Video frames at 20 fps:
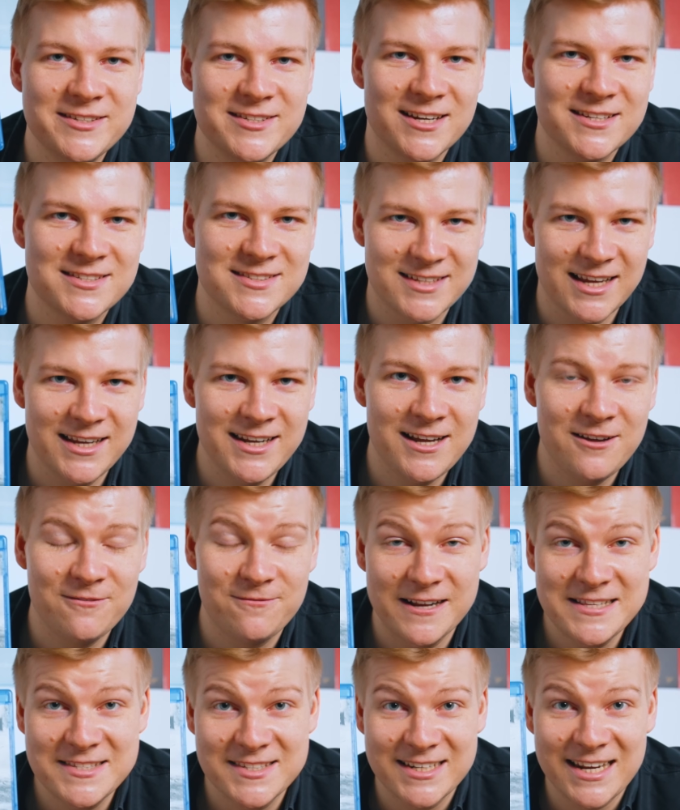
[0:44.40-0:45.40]
Interstellar.
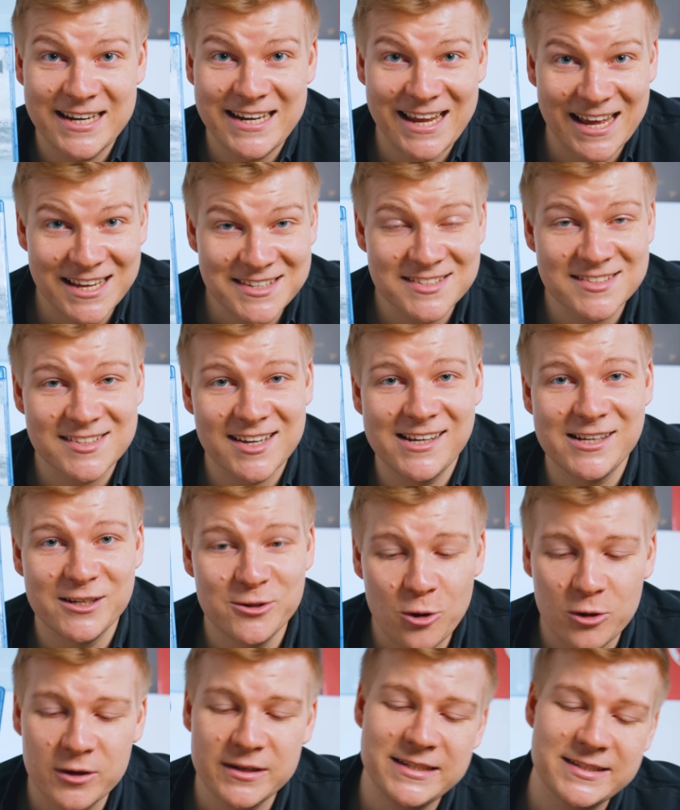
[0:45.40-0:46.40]
Falls ihr den ersten Teil
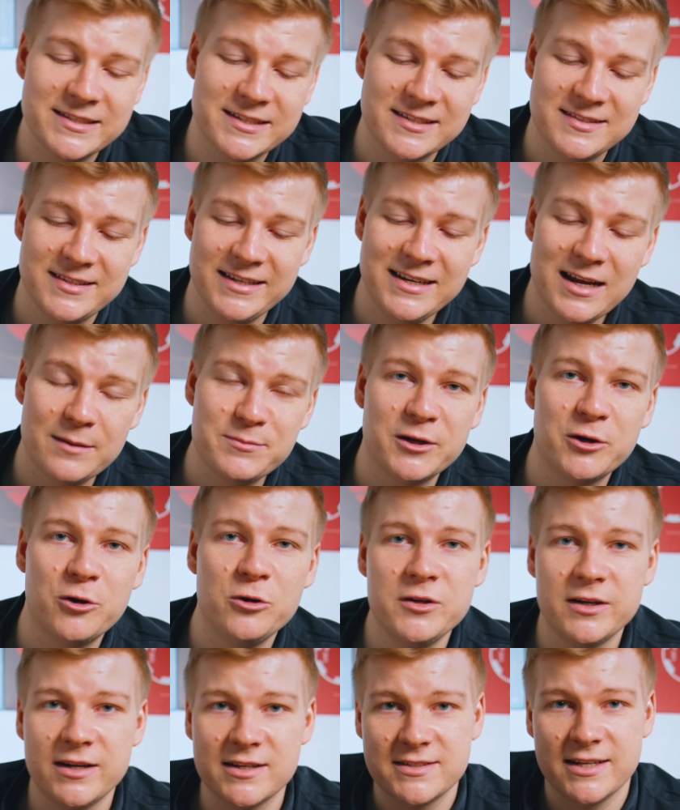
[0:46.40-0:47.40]
noch nicht gesehen habt, dann
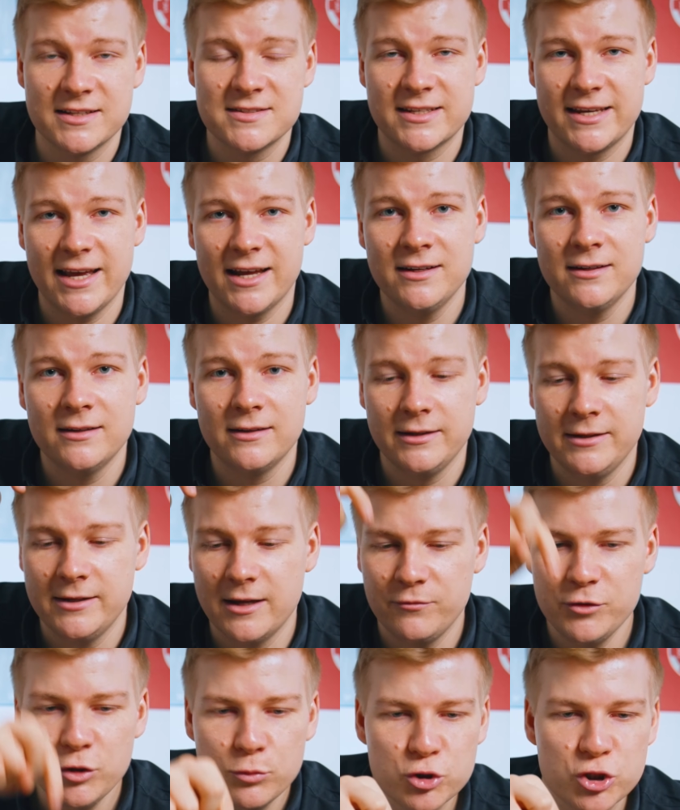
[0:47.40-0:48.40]
könnt ihr das jetzt gerne in
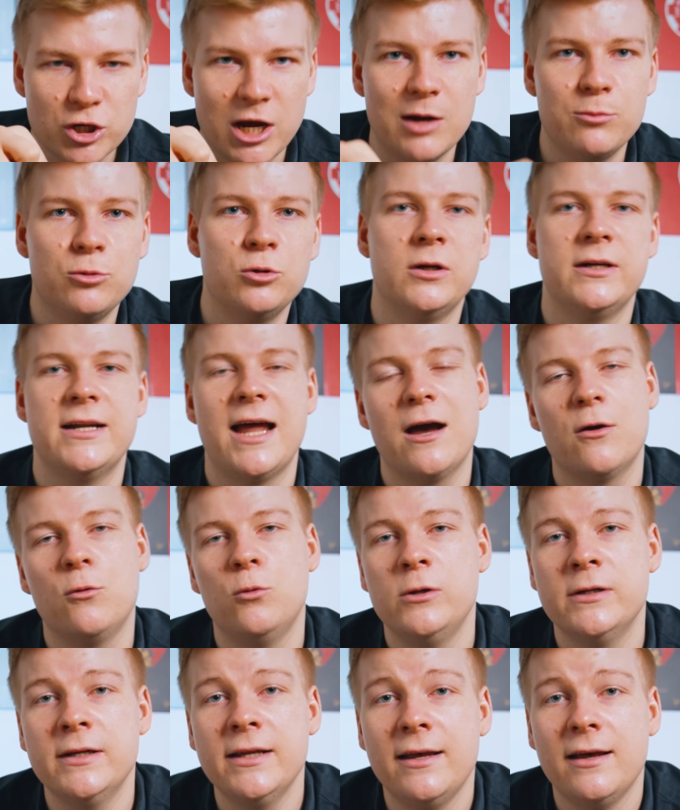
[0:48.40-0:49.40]
der Videobeschreibung
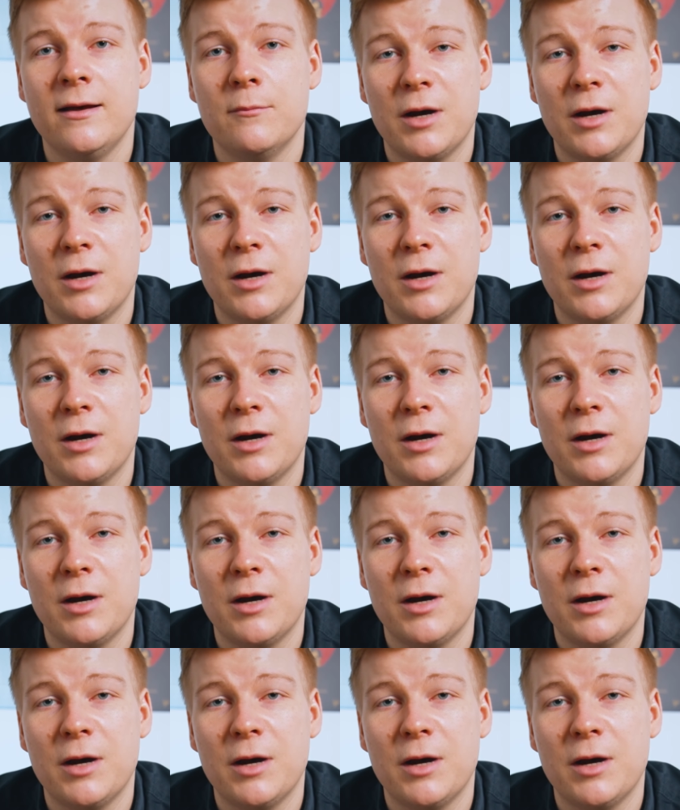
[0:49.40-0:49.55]
nachholen.